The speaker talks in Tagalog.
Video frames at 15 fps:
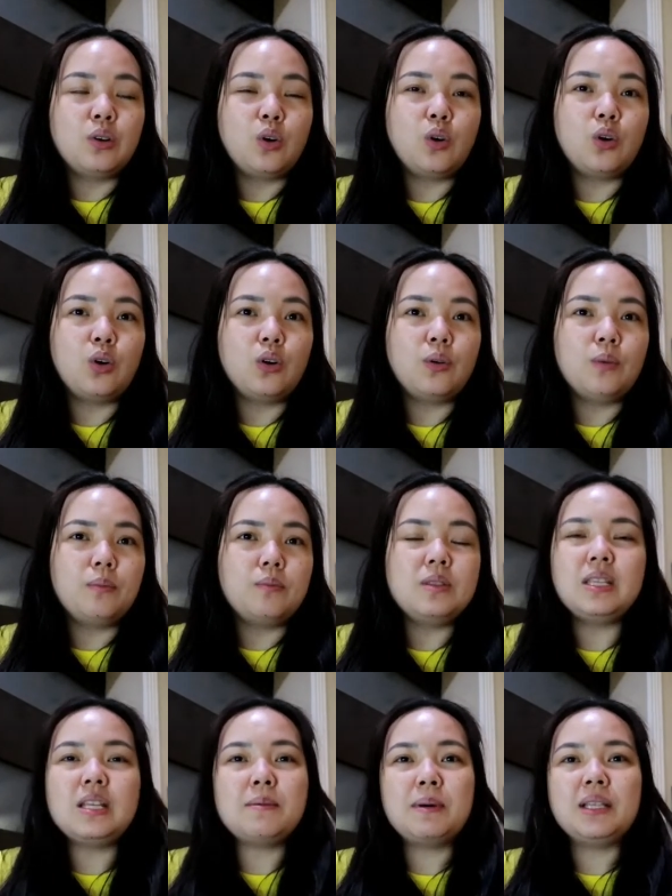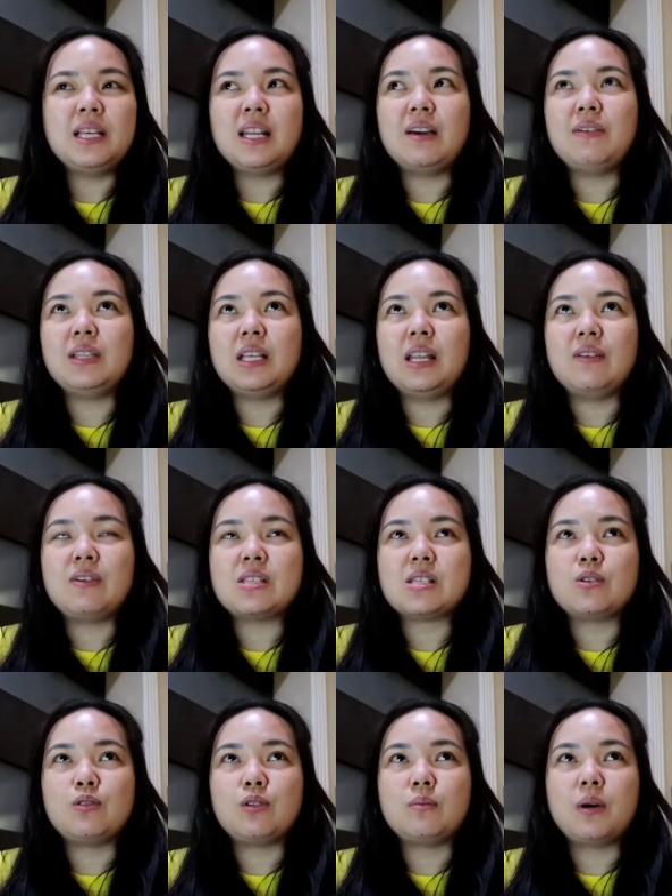o, hindi naman 11, 11
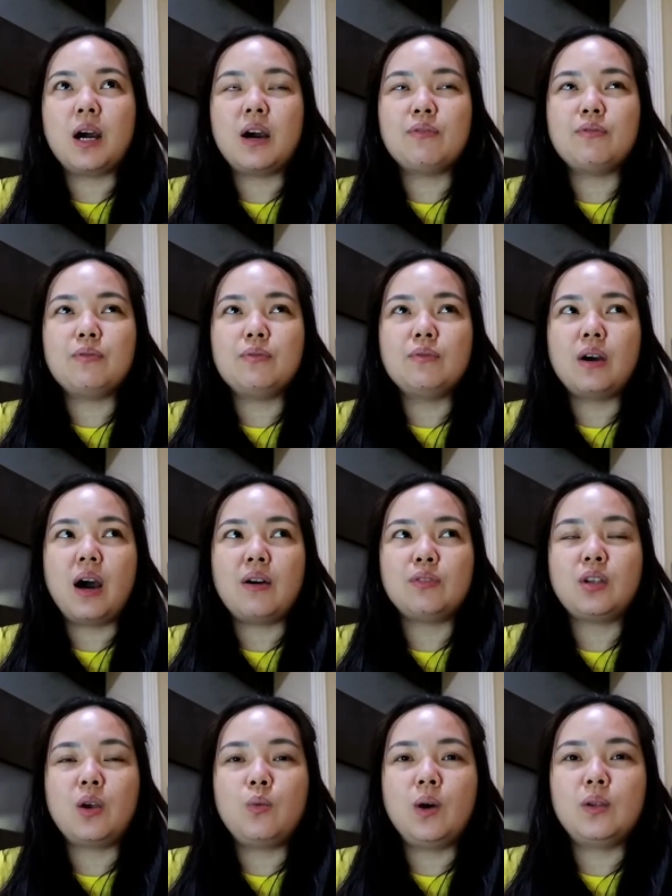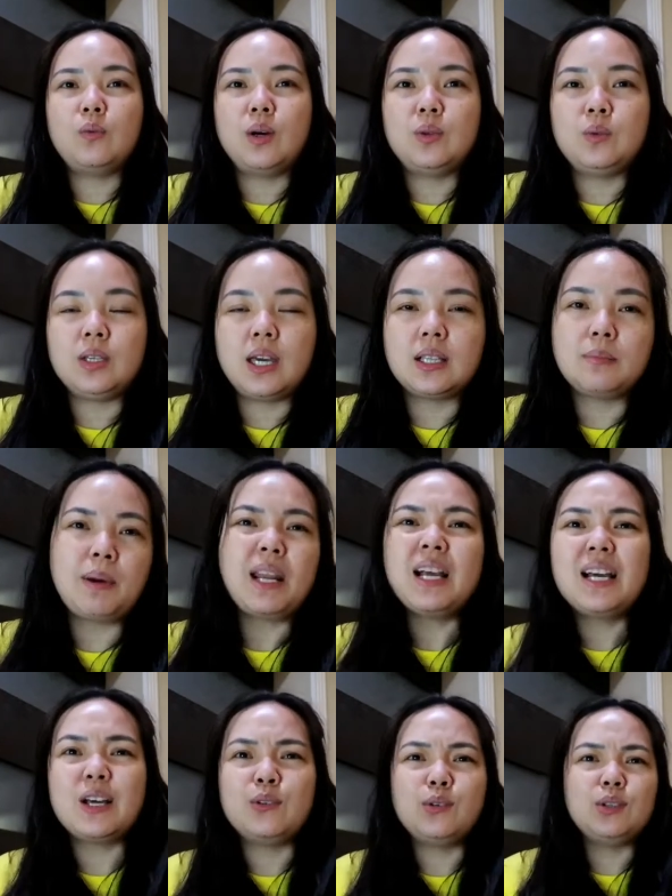siguro, mga after one, one week yet.
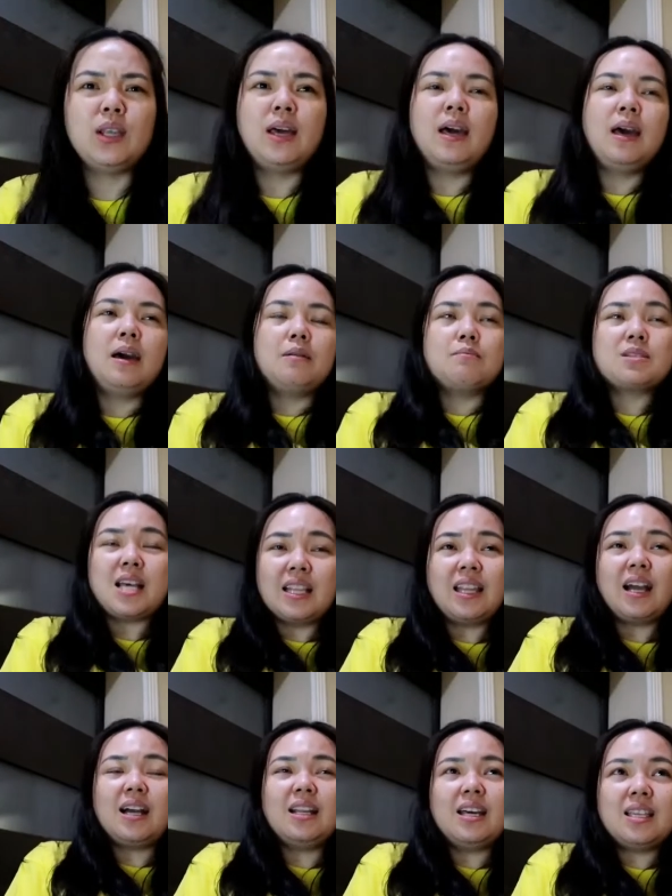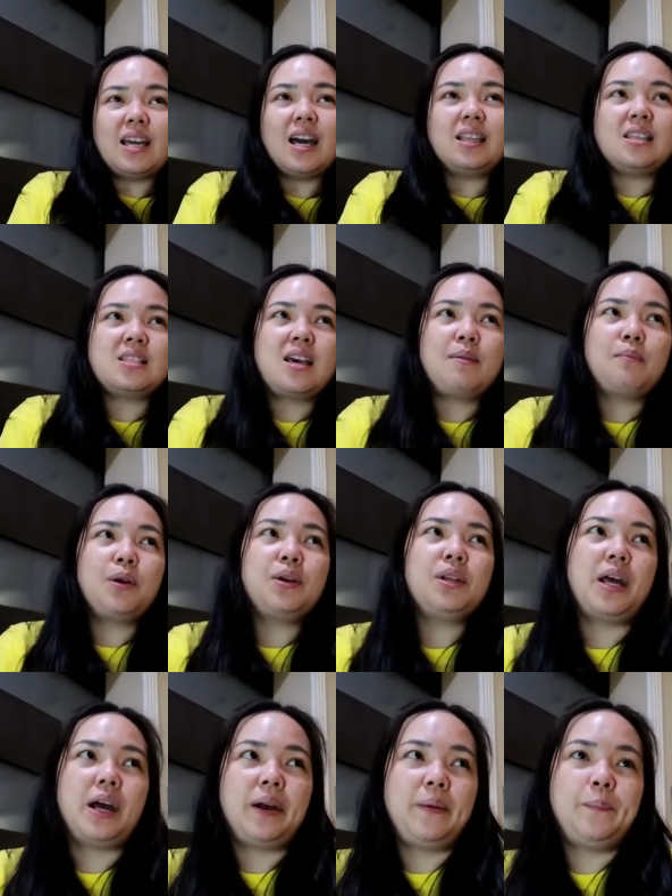Parang ganun. Basta ang tagal na niya, December
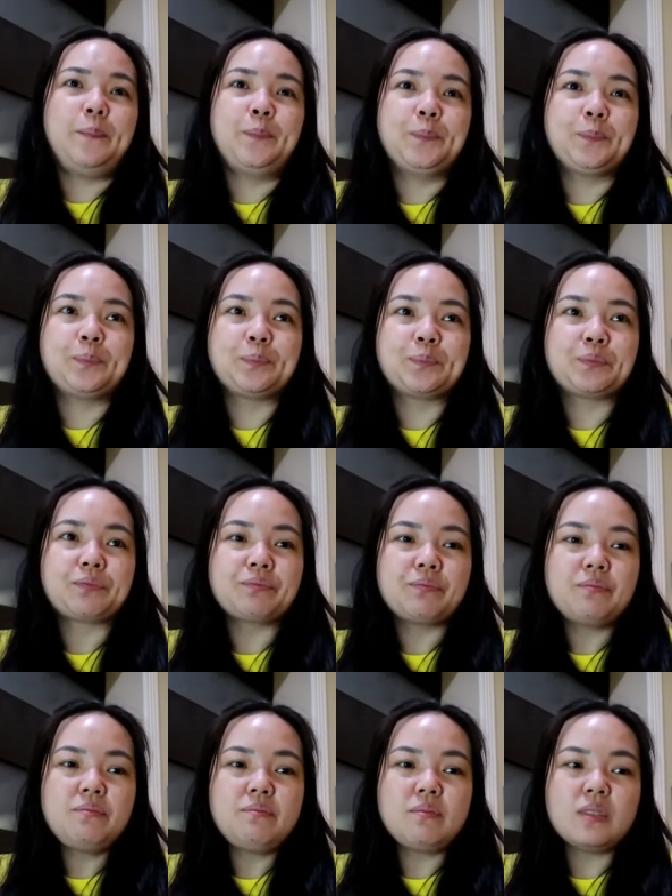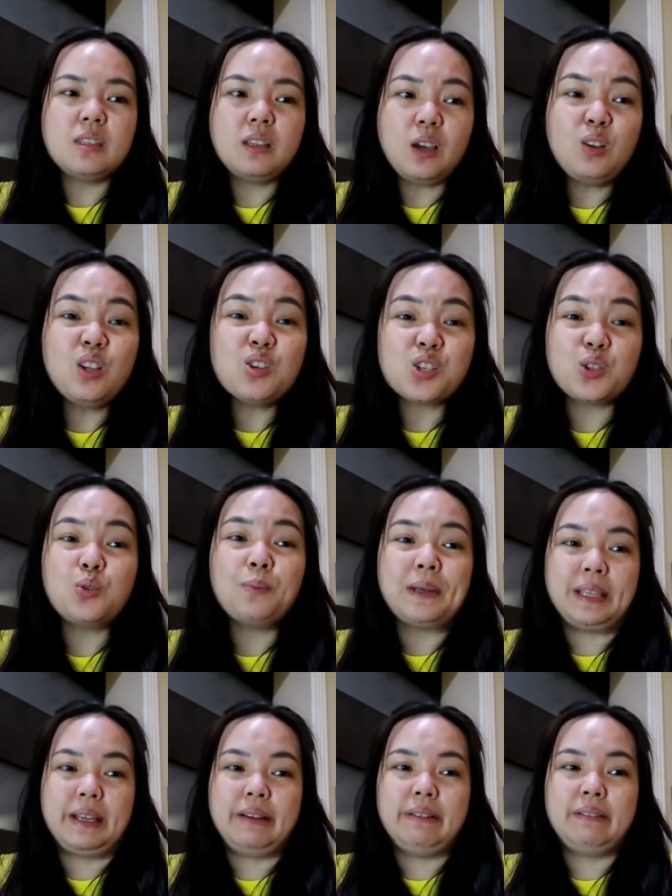na, ngayon lang siya
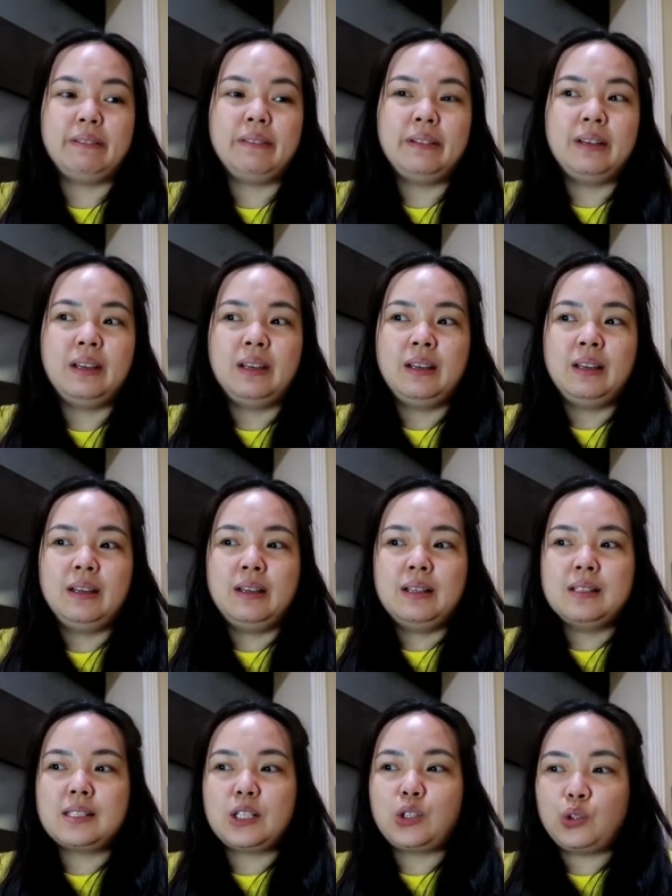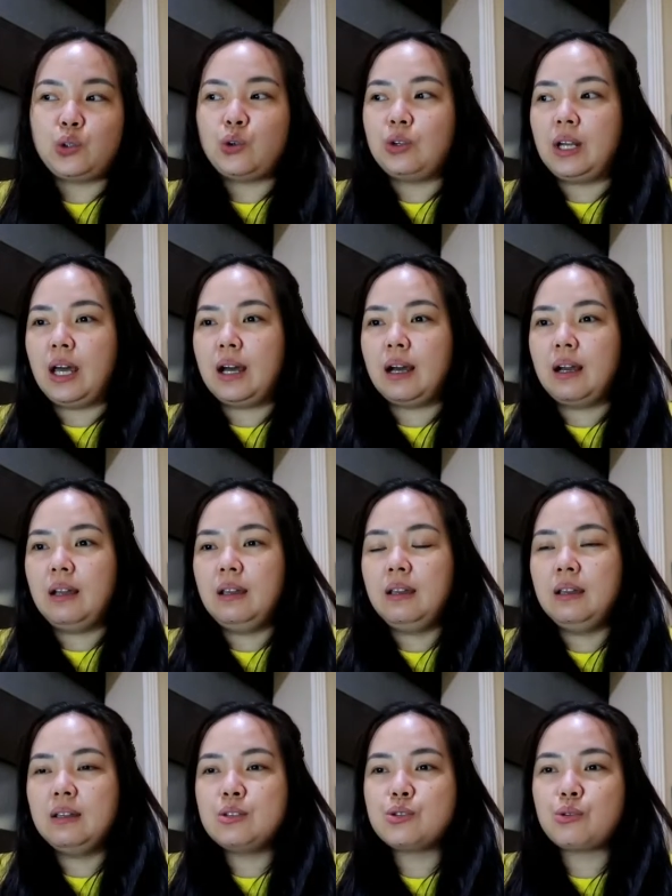dumating. Sa totoo lang.
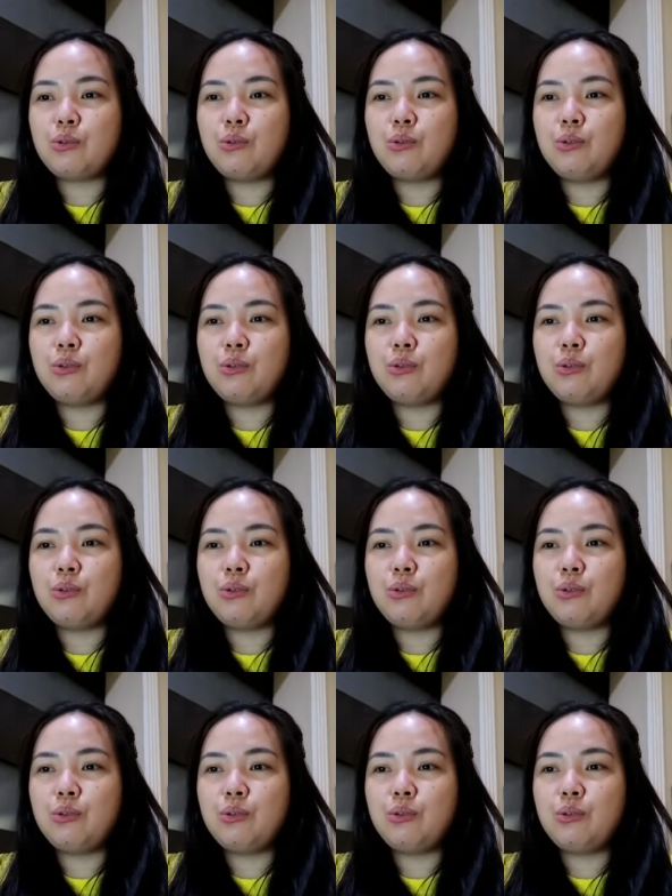So,